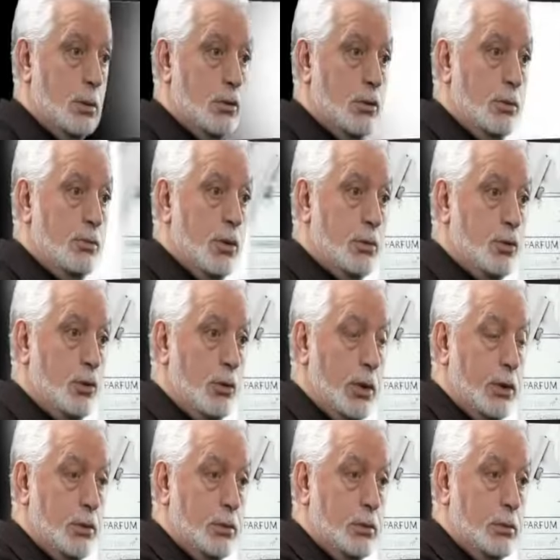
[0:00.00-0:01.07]
d'une meuble de
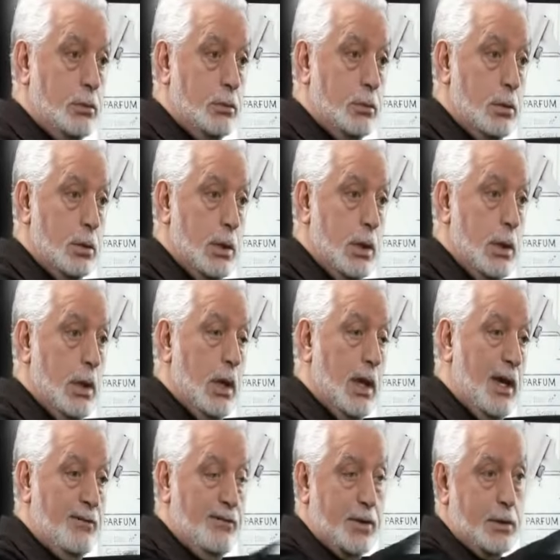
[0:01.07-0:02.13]
l'ONU,
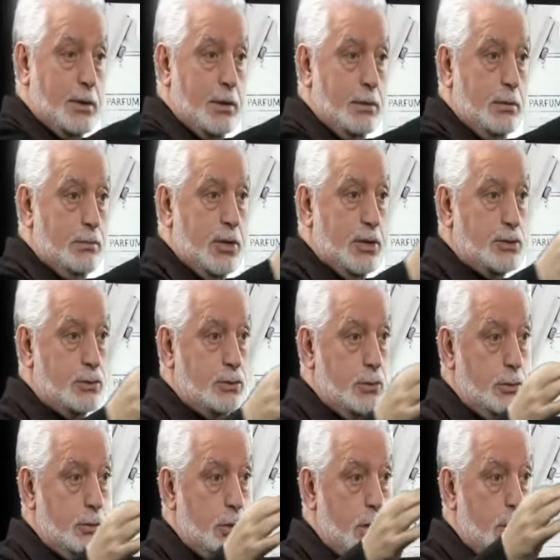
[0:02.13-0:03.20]
avec bien
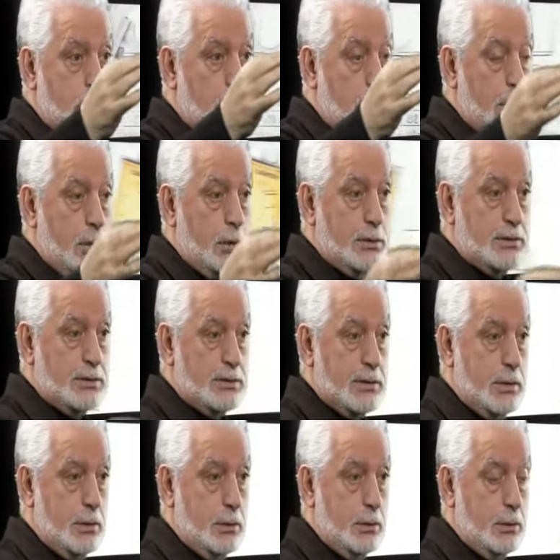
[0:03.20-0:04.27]
sûr
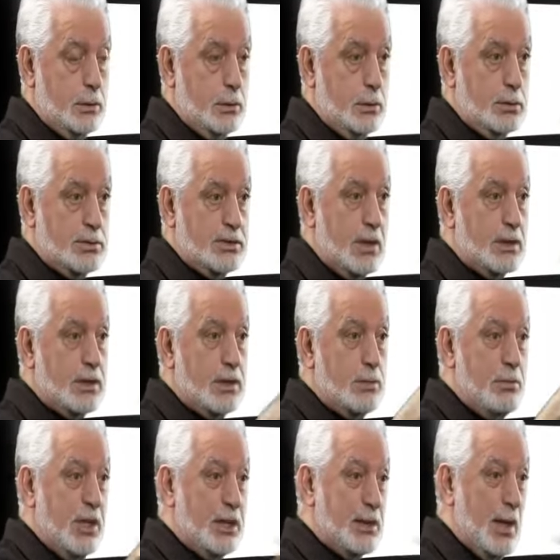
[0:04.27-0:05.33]

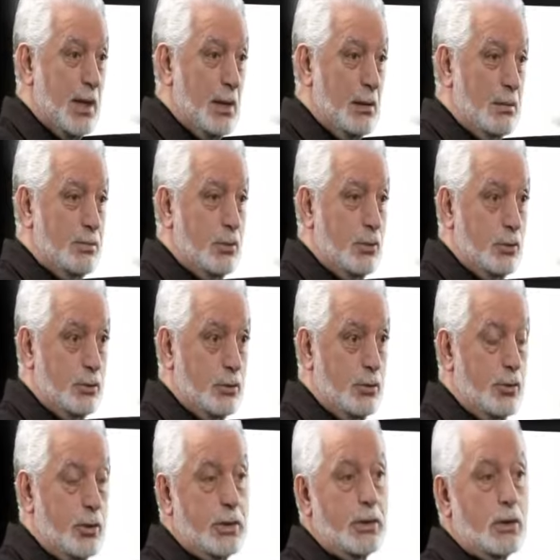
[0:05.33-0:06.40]
cerné de métal pour
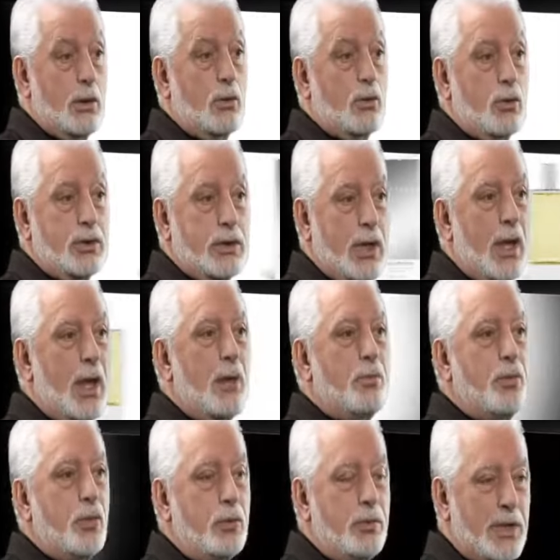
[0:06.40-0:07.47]
lui donner le côté
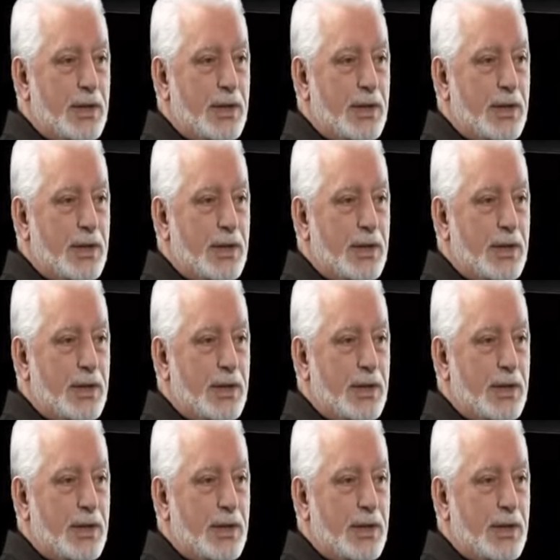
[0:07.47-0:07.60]
un peu